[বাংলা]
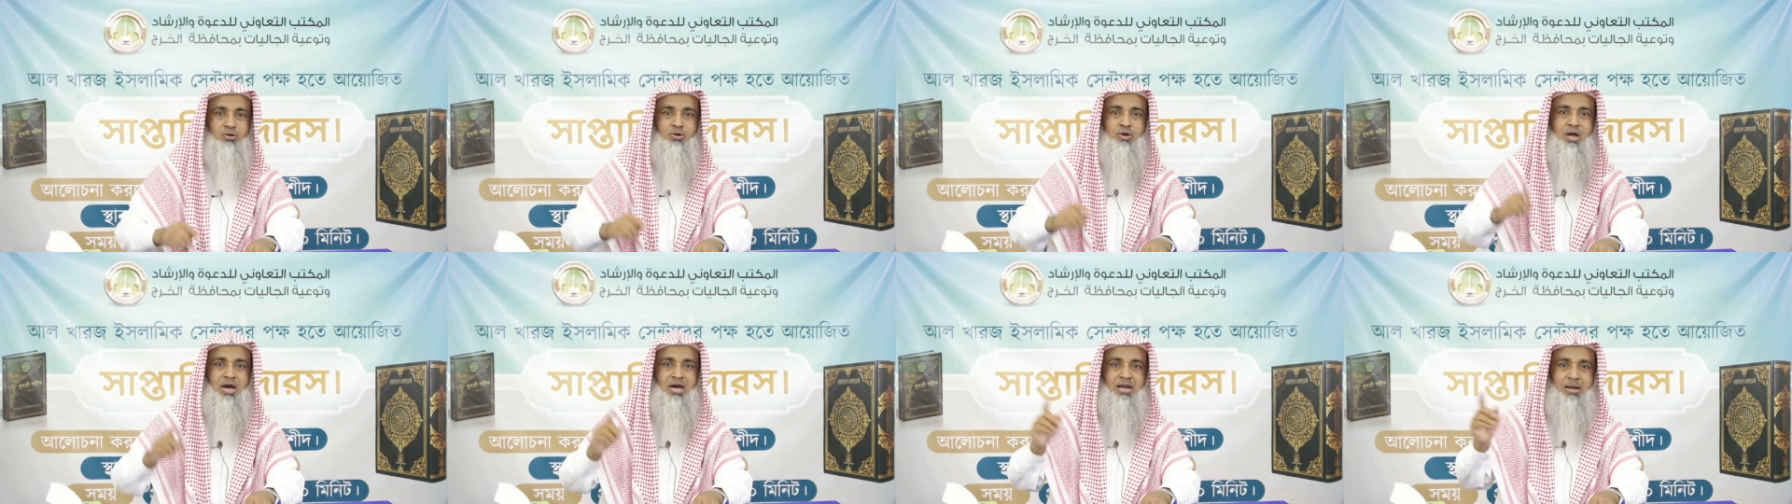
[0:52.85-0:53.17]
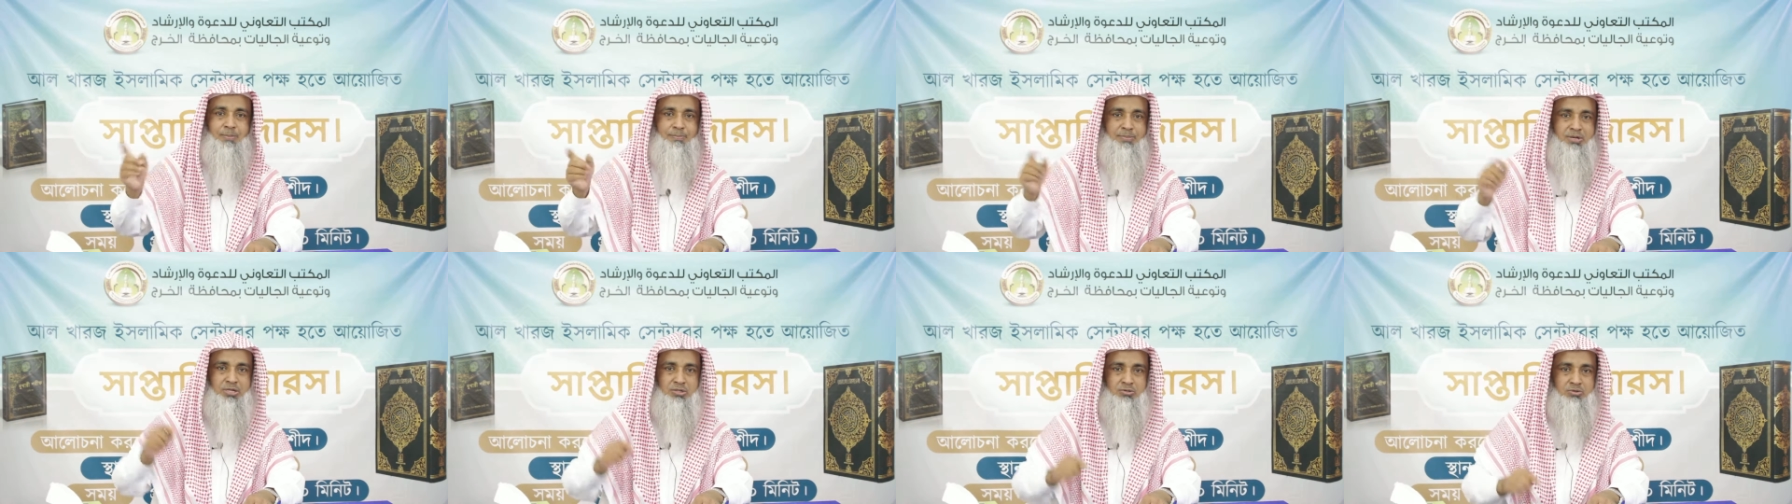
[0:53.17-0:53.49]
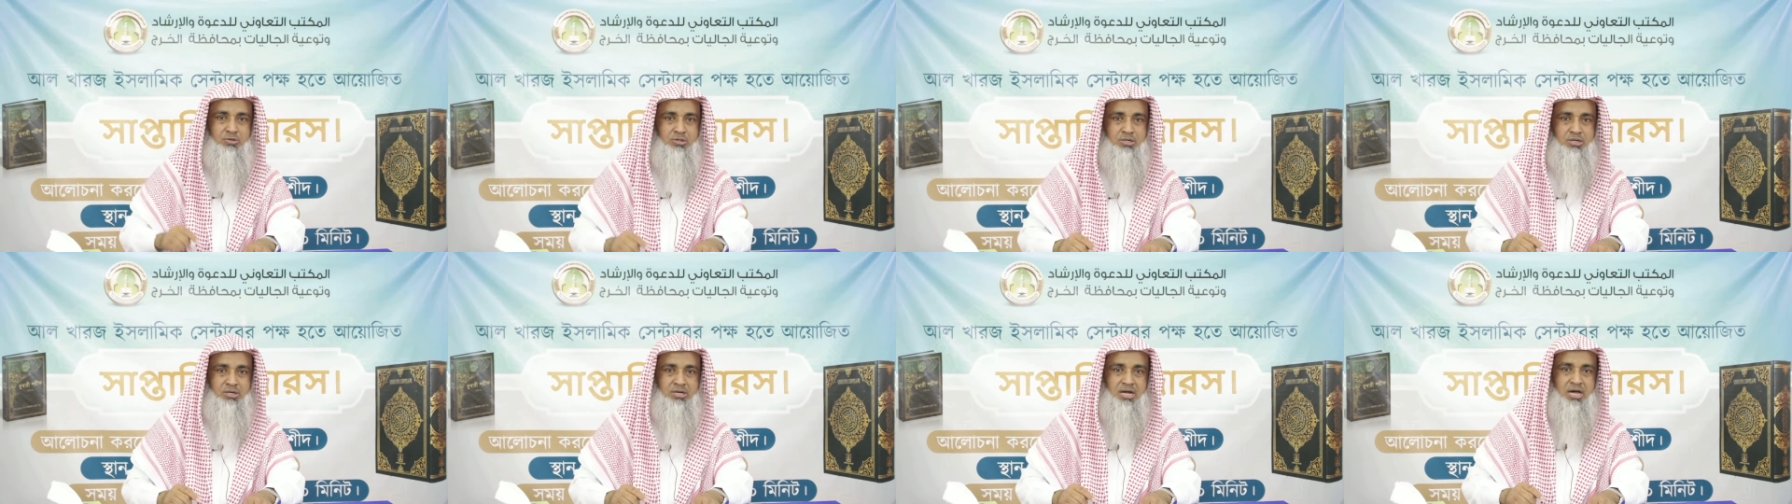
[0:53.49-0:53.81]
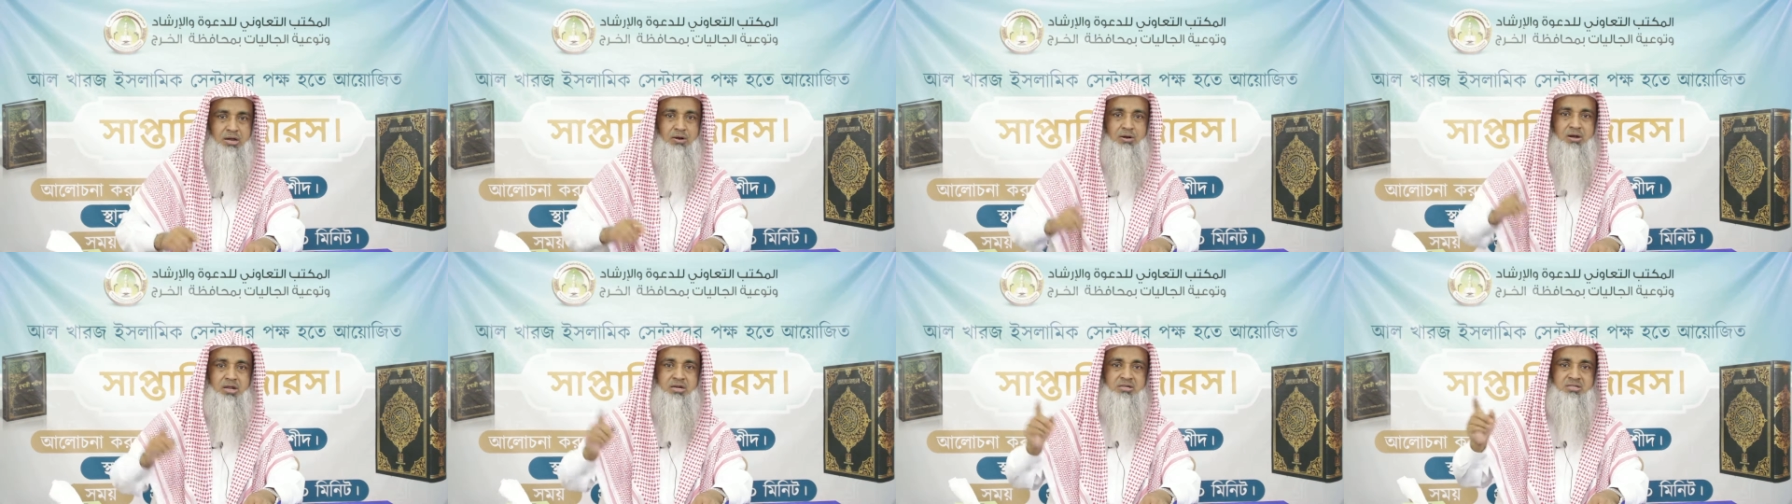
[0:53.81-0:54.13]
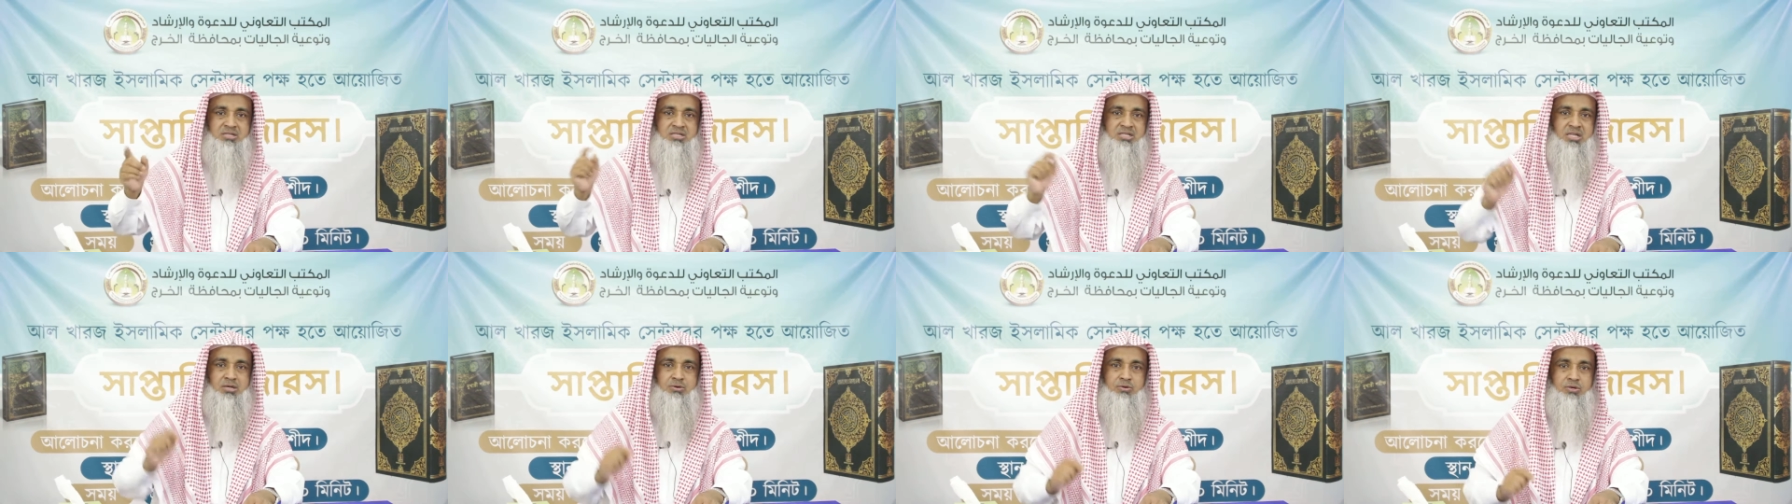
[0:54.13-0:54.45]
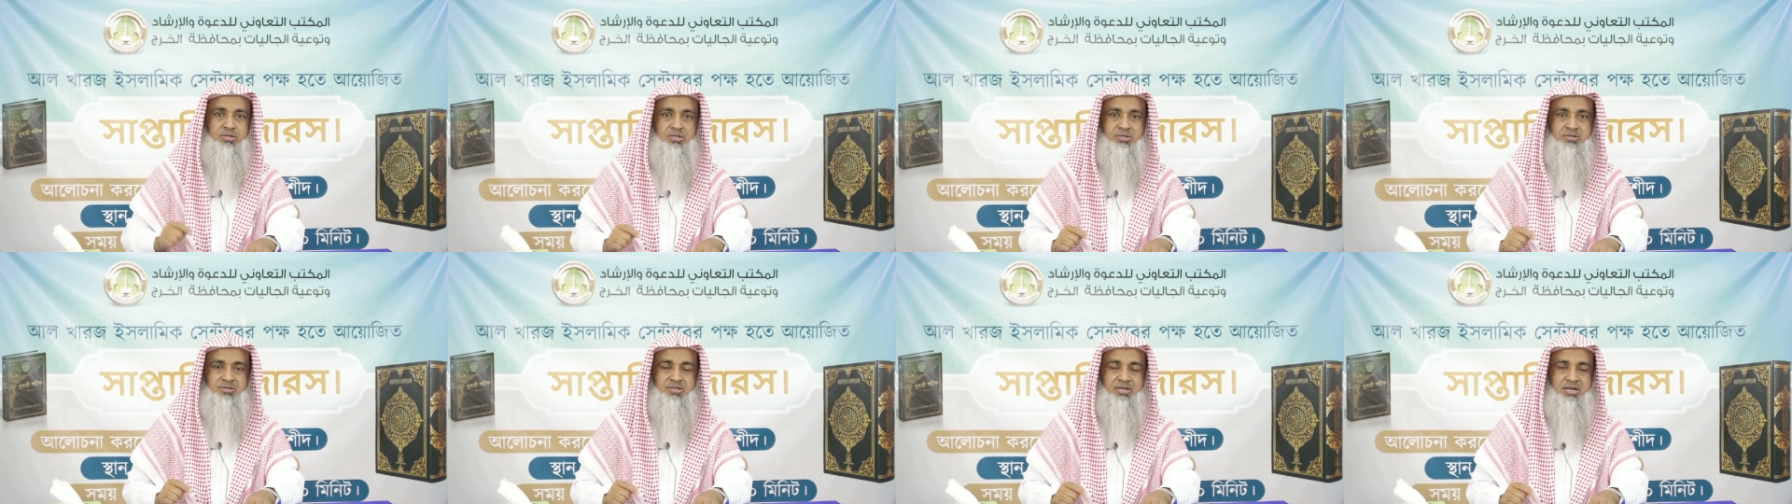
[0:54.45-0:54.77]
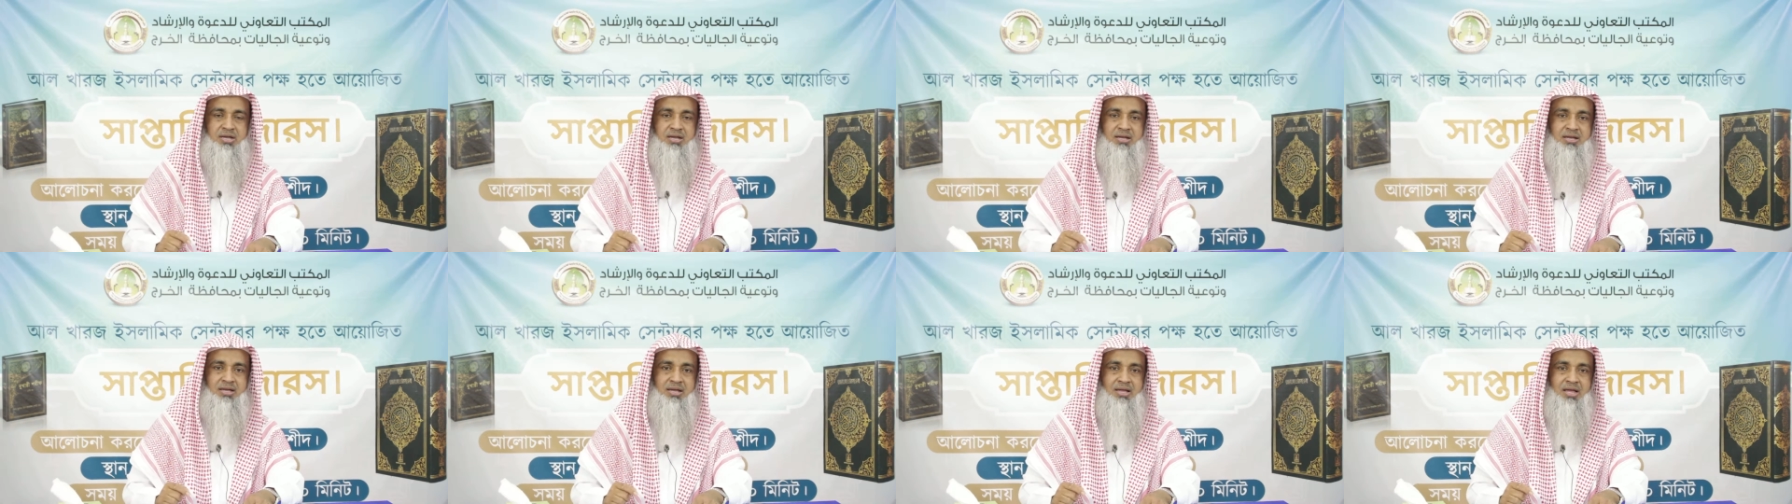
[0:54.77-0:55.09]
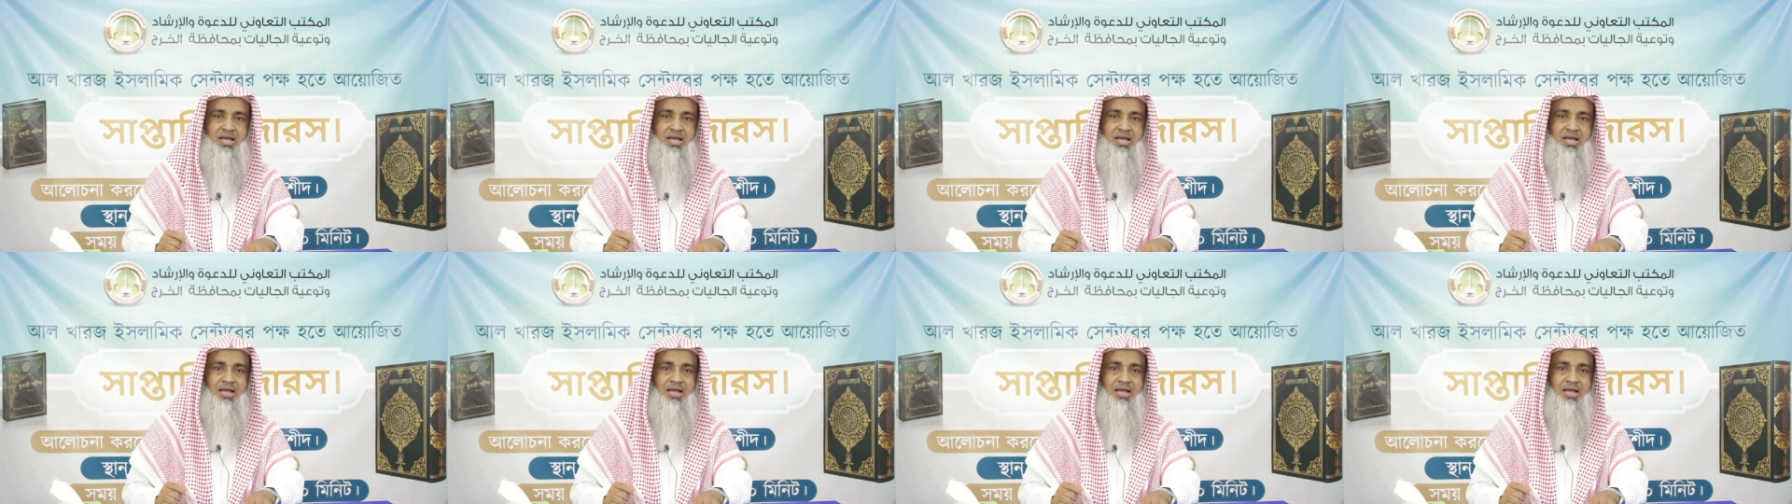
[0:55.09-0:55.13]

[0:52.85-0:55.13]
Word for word: কোনো হারাম কাজ করছি না গাইরুল্লাহ করতেছি না